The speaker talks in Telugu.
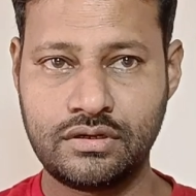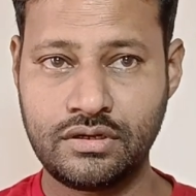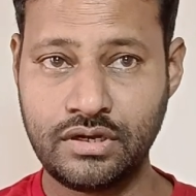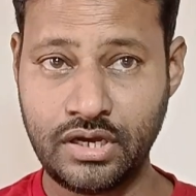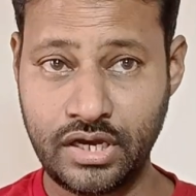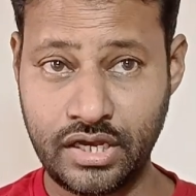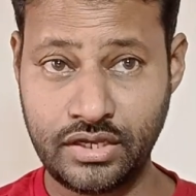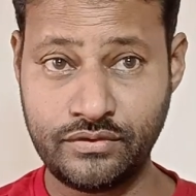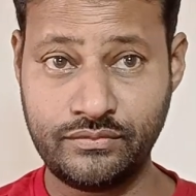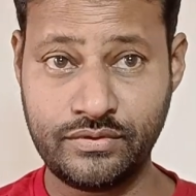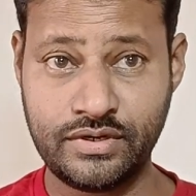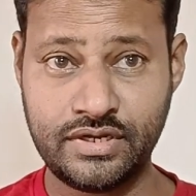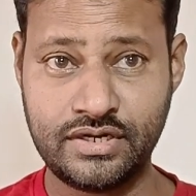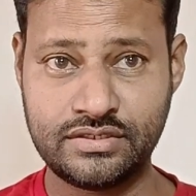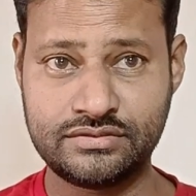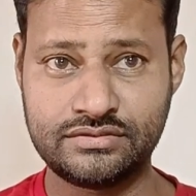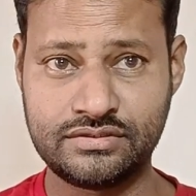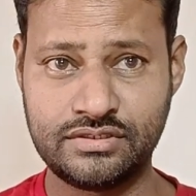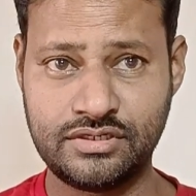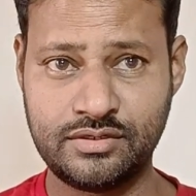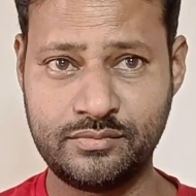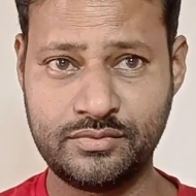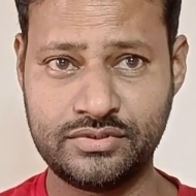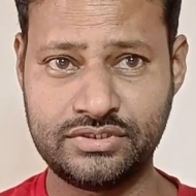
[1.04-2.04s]
హాయ్ ఫ్రెండ్స్
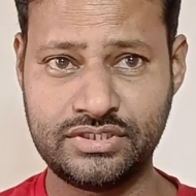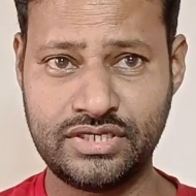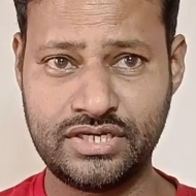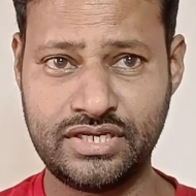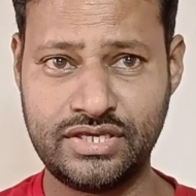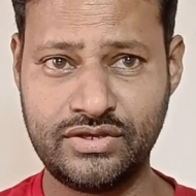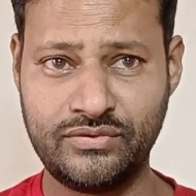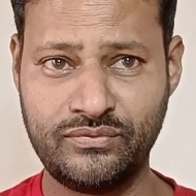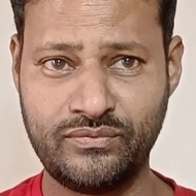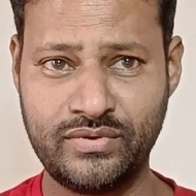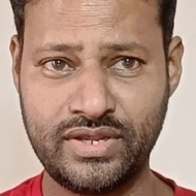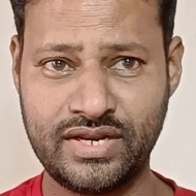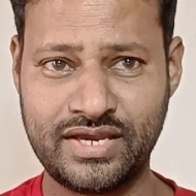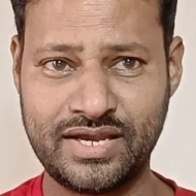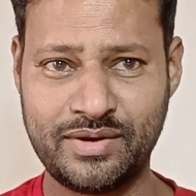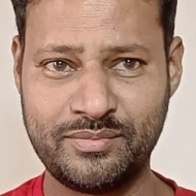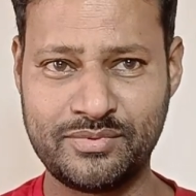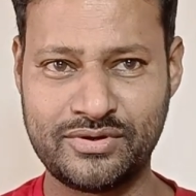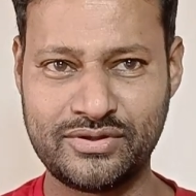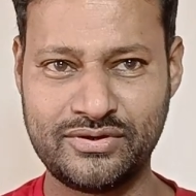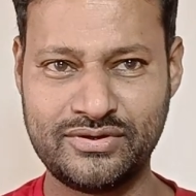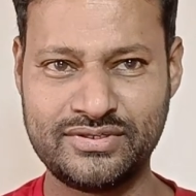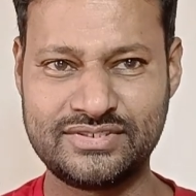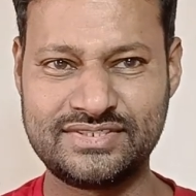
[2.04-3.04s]
నేను మీ జేడి వెల్కమ్
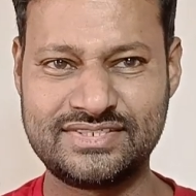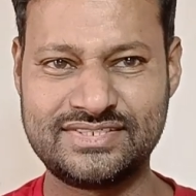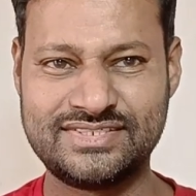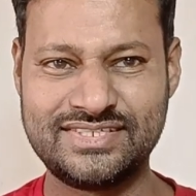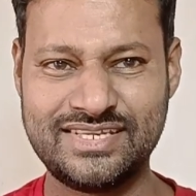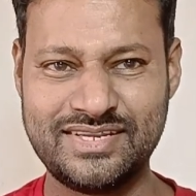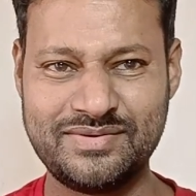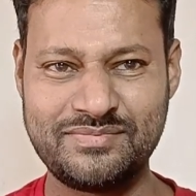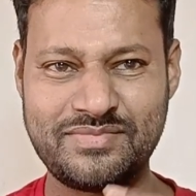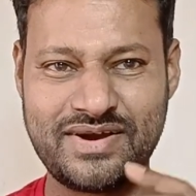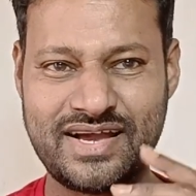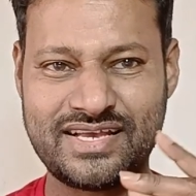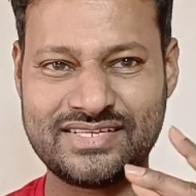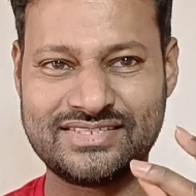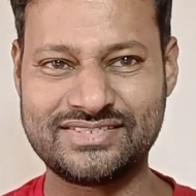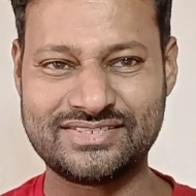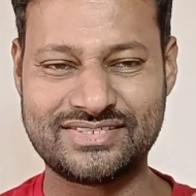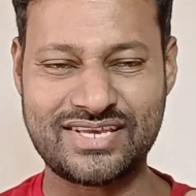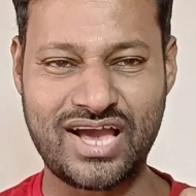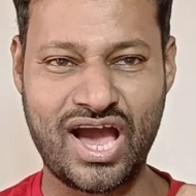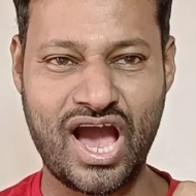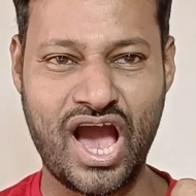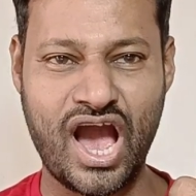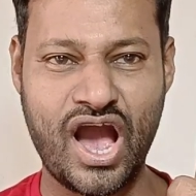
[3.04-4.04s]
టు సినిమా
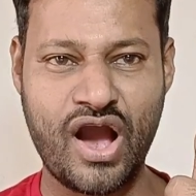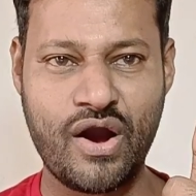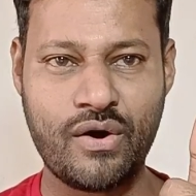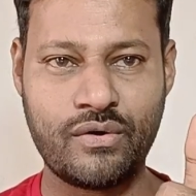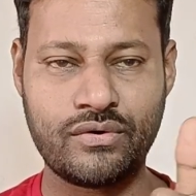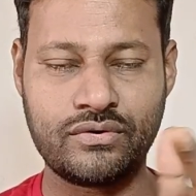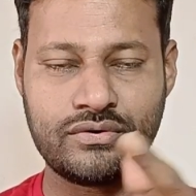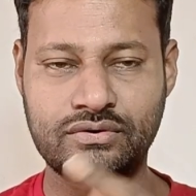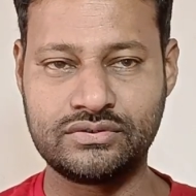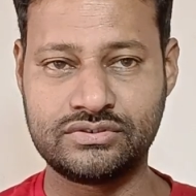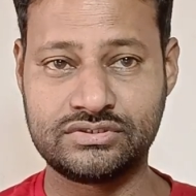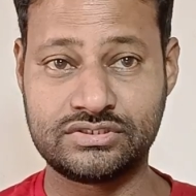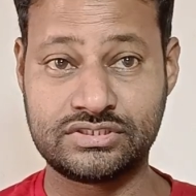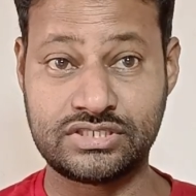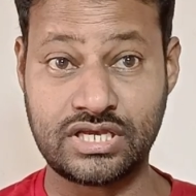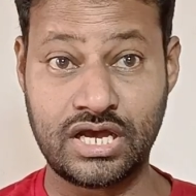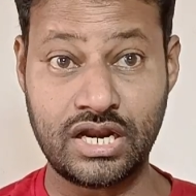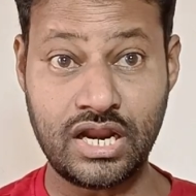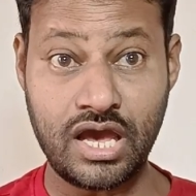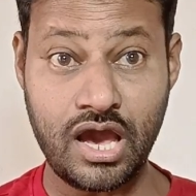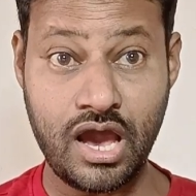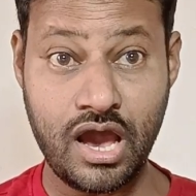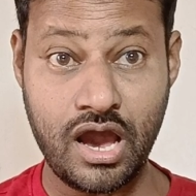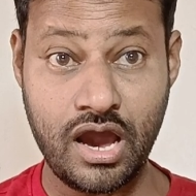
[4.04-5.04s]
సౌండ్
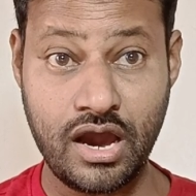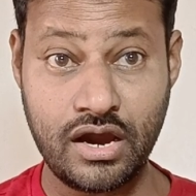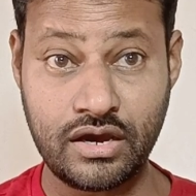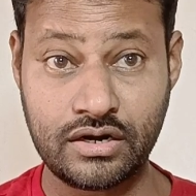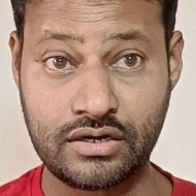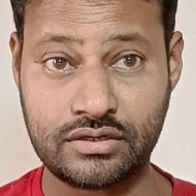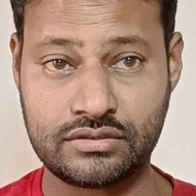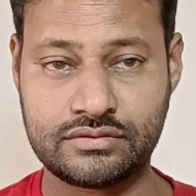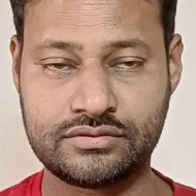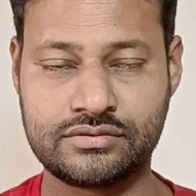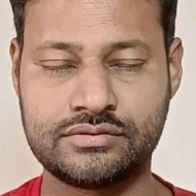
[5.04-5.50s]
సలార్